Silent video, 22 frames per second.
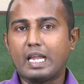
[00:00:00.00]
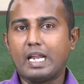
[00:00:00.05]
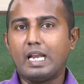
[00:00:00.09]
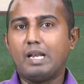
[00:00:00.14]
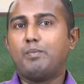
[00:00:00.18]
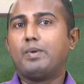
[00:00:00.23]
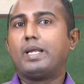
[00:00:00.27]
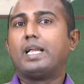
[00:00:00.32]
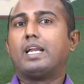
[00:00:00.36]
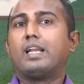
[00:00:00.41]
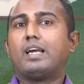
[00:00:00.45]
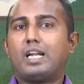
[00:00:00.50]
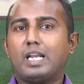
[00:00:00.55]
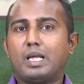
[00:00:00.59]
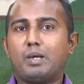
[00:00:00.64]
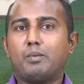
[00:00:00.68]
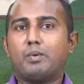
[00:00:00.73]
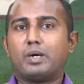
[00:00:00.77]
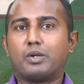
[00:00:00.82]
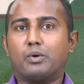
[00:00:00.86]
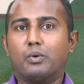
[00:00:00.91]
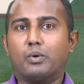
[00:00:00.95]

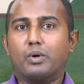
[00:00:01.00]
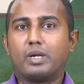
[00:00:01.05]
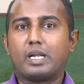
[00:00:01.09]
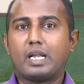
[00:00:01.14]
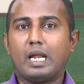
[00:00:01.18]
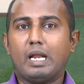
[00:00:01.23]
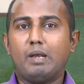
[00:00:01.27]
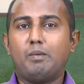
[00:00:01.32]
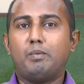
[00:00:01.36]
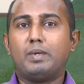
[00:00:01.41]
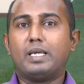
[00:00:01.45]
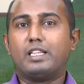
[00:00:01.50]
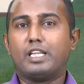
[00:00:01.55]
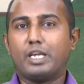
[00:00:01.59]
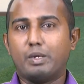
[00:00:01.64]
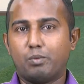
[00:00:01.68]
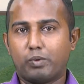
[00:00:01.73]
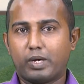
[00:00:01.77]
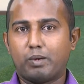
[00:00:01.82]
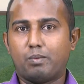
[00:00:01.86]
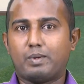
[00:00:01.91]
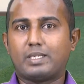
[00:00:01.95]
கேள்வியினாலே வரும் கேள்வி
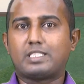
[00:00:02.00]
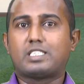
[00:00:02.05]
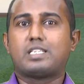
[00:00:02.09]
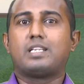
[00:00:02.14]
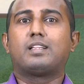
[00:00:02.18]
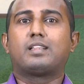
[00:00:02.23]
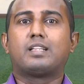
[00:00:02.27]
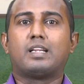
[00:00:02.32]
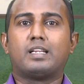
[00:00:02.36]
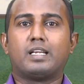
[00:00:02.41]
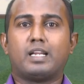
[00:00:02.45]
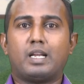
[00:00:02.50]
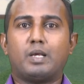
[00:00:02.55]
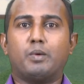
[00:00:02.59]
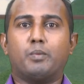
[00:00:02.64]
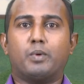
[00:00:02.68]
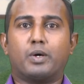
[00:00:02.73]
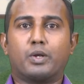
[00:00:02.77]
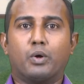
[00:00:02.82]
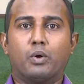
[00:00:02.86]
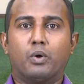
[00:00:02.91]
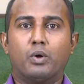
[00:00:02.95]
தேவனுடைய
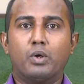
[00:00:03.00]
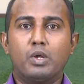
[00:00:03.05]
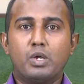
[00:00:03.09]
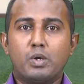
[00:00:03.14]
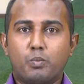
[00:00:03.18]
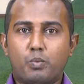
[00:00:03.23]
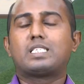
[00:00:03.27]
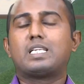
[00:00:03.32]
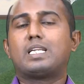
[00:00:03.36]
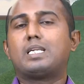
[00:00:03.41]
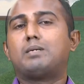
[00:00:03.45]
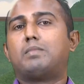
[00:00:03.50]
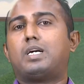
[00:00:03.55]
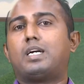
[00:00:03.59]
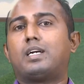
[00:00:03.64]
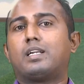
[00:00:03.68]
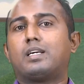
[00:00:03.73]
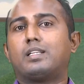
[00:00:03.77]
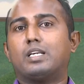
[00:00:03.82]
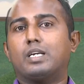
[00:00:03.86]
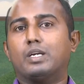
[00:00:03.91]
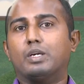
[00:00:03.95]
வசனத்தினாலே வரும்
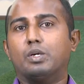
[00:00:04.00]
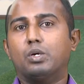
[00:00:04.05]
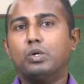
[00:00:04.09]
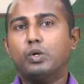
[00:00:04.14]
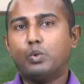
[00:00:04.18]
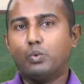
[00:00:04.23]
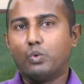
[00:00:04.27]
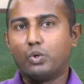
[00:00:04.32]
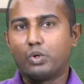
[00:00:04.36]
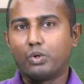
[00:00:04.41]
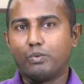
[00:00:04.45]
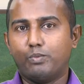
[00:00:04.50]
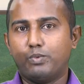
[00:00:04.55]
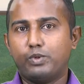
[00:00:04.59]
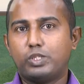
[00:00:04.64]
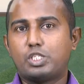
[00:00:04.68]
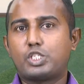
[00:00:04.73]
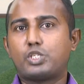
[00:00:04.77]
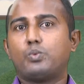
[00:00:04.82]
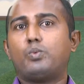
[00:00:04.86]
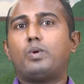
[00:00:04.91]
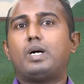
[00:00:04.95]
வசனமானது ஒரு
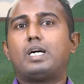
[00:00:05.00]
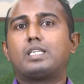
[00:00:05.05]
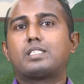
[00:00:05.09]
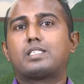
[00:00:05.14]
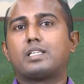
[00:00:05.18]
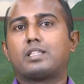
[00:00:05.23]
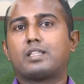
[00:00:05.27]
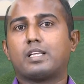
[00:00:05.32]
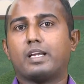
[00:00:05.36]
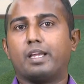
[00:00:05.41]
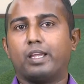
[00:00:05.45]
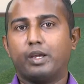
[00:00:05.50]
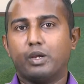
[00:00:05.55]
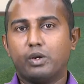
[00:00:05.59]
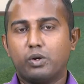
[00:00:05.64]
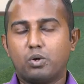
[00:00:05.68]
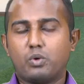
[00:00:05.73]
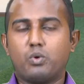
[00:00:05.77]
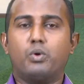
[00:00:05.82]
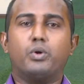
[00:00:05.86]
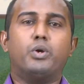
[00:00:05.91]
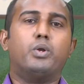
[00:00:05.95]
விசுவாசத்தை
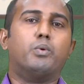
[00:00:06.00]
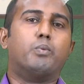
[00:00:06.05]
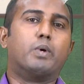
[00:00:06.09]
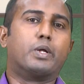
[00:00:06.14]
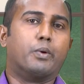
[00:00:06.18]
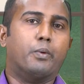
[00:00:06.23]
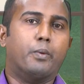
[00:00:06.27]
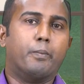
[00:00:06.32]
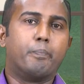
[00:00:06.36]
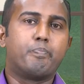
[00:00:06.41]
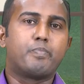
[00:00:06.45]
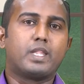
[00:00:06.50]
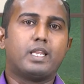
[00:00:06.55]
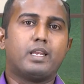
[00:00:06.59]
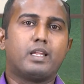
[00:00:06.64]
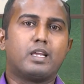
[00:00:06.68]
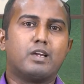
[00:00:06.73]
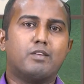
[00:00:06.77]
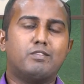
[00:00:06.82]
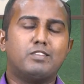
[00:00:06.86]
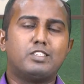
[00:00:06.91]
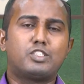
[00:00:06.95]
கொண்டு வரும்
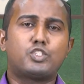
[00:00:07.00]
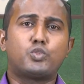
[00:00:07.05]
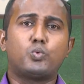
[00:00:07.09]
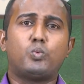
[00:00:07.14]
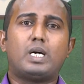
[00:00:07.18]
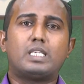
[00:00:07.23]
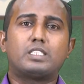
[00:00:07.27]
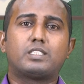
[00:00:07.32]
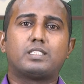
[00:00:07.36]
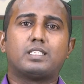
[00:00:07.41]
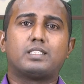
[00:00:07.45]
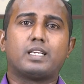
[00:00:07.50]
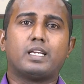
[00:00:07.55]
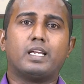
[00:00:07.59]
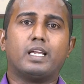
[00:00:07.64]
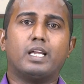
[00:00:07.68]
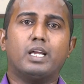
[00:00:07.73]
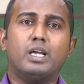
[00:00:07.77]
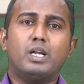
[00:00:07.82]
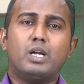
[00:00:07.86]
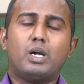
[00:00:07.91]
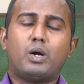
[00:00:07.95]
நீங்கள்
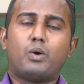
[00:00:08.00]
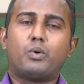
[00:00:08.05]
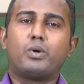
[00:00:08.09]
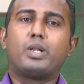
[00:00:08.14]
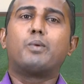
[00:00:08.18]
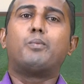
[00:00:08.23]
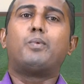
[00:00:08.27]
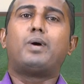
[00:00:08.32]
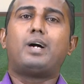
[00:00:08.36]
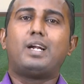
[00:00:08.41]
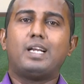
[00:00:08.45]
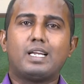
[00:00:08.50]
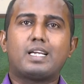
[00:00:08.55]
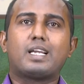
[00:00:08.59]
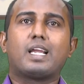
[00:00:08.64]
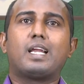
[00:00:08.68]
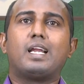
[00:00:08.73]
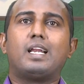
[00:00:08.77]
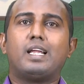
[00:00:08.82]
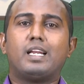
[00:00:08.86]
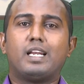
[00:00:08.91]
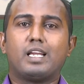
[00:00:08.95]
விசுவாசத்தை அவருடைய
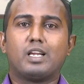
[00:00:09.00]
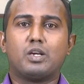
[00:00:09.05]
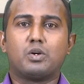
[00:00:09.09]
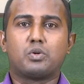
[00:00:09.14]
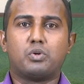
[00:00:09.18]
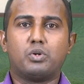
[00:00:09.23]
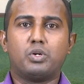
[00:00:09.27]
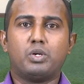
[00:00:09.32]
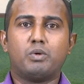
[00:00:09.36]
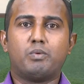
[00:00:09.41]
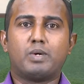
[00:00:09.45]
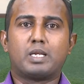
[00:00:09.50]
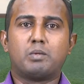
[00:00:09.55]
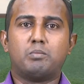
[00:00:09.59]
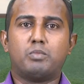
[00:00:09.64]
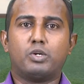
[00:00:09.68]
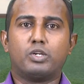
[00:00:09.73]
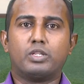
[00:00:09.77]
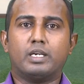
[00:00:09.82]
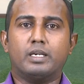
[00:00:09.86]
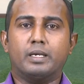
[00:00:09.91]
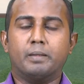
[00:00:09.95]
வாழ்க்கையில் நீங்கள் கொண்டு
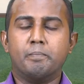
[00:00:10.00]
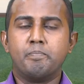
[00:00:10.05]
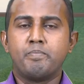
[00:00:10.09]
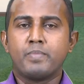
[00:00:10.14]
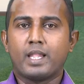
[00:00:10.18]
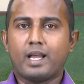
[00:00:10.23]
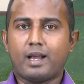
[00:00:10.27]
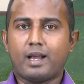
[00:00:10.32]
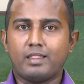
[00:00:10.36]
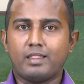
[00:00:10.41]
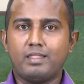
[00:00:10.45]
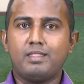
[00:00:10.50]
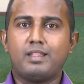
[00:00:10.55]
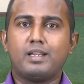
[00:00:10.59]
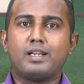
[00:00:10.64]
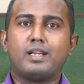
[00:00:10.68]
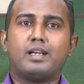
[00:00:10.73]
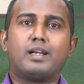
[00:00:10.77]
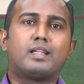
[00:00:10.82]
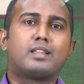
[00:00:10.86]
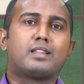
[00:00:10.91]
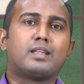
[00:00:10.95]
வரும்போது
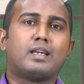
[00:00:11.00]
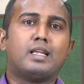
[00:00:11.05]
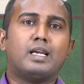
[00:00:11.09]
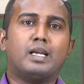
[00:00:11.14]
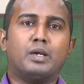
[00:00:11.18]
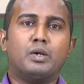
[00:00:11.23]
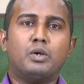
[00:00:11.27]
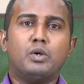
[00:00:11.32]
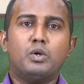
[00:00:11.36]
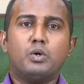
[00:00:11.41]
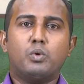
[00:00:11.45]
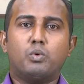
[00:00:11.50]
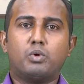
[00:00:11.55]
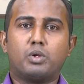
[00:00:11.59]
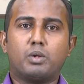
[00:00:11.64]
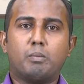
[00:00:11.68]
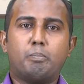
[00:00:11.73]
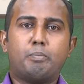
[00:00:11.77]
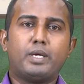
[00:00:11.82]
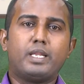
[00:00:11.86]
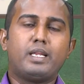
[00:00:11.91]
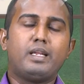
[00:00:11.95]
அந்த இடத்துல
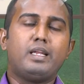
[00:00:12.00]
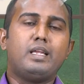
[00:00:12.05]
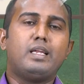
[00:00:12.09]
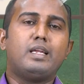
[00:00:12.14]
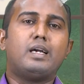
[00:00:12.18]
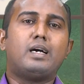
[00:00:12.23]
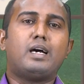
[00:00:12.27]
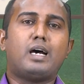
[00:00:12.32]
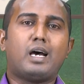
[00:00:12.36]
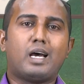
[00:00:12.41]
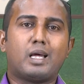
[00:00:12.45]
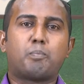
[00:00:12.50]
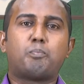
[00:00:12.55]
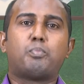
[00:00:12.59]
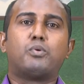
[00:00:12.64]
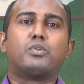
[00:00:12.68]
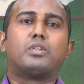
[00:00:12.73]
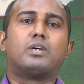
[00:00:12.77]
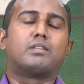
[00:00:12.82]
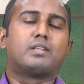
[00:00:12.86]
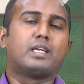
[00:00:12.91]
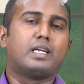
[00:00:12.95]
ஒரு பெரிய
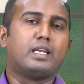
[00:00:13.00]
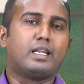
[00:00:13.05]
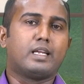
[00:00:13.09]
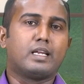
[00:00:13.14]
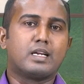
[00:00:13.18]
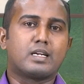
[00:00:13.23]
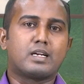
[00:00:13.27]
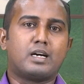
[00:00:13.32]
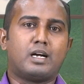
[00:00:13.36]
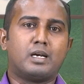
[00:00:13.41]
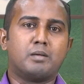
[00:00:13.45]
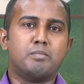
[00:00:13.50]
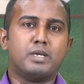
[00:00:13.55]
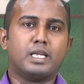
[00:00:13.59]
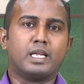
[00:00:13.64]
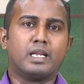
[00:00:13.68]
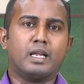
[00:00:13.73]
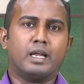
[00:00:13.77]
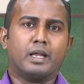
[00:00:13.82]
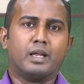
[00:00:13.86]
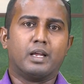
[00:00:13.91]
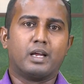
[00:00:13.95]
அற்புதத்தை நீங்கள்
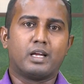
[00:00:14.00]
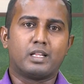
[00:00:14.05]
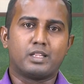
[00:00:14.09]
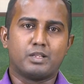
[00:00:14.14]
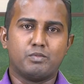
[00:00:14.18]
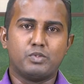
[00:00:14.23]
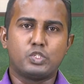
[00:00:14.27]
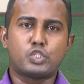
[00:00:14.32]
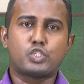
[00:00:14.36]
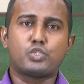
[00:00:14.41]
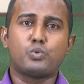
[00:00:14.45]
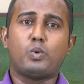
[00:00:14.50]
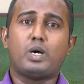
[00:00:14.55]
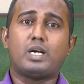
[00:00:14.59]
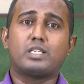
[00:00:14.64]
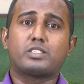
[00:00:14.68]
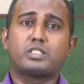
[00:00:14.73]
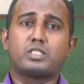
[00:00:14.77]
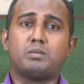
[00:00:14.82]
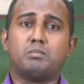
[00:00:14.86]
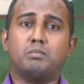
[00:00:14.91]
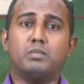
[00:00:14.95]
காண்பீங்க அந்த
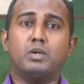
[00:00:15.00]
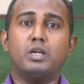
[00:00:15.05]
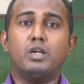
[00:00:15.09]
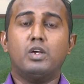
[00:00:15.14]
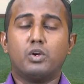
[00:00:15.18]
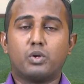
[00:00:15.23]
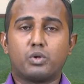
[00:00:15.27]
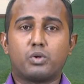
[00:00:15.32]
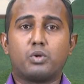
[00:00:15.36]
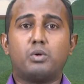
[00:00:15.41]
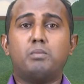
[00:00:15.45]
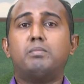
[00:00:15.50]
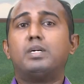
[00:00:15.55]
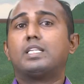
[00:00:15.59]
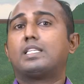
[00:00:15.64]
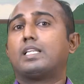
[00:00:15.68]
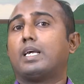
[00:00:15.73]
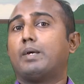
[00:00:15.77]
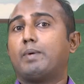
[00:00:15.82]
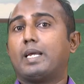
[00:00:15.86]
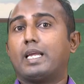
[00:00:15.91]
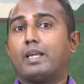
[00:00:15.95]
விசுவாசம் ரொம்ப
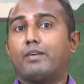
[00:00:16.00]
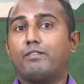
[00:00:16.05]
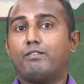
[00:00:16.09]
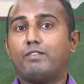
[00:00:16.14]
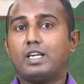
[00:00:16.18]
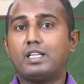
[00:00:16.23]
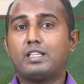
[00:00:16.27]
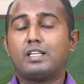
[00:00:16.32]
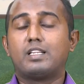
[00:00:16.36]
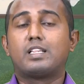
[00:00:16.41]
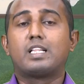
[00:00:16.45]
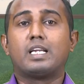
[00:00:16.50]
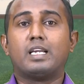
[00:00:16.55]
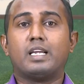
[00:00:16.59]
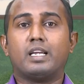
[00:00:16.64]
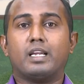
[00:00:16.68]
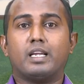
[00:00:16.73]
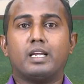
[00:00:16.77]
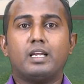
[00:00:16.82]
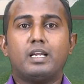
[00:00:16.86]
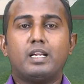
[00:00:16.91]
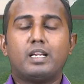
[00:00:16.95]
தேவை
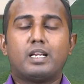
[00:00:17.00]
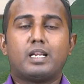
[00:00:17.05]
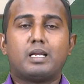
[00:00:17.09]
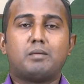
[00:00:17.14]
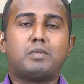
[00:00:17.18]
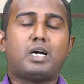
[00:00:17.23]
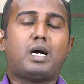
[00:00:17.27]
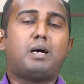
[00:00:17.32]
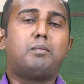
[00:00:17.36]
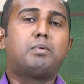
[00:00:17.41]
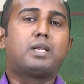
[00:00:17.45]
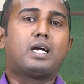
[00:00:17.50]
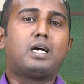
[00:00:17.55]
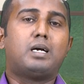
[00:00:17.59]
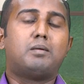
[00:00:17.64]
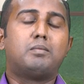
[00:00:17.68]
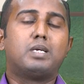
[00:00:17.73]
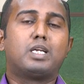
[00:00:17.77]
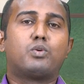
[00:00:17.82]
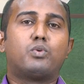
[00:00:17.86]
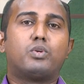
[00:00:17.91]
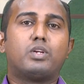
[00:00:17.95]
வேதத்தில் நம்ம
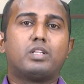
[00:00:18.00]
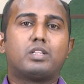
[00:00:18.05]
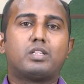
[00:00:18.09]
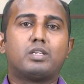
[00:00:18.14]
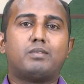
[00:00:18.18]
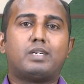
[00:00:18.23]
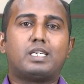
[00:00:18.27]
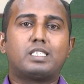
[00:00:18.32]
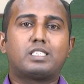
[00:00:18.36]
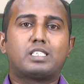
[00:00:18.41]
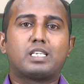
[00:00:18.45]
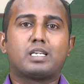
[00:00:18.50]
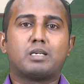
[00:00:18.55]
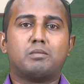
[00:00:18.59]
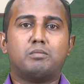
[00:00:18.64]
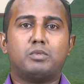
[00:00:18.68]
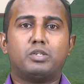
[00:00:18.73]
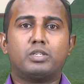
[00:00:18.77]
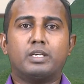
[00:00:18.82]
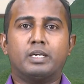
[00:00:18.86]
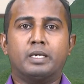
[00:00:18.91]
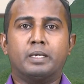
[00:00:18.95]
ஆபரகாமை குறித்து
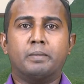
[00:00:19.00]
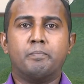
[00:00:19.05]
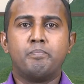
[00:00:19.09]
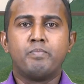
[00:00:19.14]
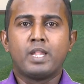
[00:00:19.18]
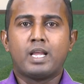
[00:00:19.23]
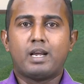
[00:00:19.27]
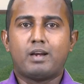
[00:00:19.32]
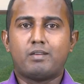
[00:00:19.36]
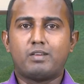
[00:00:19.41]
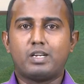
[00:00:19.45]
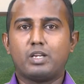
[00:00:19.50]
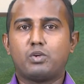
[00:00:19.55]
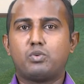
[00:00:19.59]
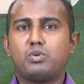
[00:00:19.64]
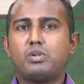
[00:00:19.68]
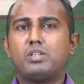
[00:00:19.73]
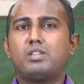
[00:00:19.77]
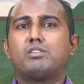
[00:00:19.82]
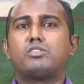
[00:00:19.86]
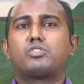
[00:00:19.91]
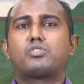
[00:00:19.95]
வாசிக்கும் போது அவனை
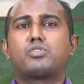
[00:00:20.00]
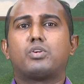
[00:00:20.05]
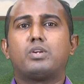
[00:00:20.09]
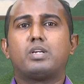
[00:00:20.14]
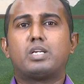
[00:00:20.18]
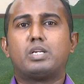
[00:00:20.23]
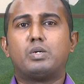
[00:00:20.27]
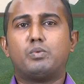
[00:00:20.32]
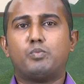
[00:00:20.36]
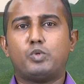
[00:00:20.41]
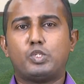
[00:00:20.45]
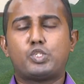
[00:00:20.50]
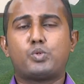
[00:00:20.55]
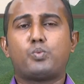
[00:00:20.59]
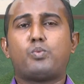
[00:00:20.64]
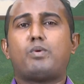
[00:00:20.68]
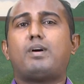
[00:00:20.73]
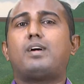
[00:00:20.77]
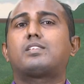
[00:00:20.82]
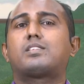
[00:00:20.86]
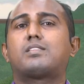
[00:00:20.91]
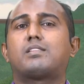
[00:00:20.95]
குறித்து சொல்கிறோம்
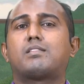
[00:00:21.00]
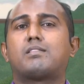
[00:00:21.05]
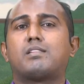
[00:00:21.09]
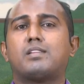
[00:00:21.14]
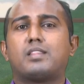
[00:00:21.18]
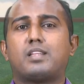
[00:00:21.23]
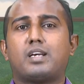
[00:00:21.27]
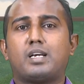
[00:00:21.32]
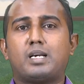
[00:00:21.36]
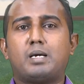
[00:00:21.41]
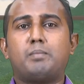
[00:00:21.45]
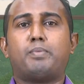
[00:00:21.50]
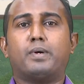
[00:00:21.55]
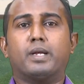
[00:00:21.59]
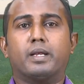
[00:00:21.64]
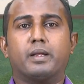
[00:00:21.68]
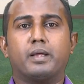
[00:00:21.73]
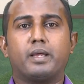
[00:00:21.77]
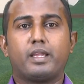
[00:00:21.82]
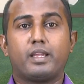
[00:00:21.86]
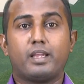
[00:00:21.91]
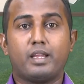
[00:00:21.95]
விசுவாசத்தின்
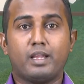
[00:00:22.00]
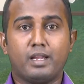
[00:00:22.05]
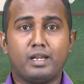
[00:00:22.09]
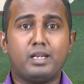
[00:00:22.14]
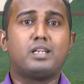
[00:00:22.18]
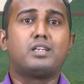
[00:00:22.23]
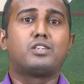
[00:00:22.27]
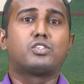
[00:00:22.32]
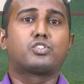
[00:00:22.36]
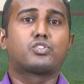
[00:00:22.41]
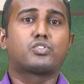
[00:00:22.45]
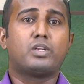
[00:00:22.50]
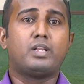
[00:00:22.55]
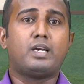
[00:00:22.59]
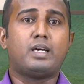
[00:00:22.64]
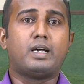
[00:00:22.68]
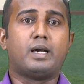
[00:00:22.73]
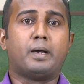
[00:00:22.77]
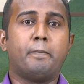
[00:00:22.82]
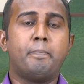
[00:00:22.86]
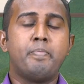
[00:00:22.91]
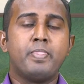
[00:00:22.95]
தகப்பன் ஏனென்று
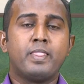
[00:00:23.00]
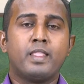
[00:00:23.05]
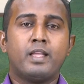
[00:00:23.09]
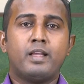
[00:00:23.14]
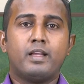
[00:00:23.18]
சொன்னால்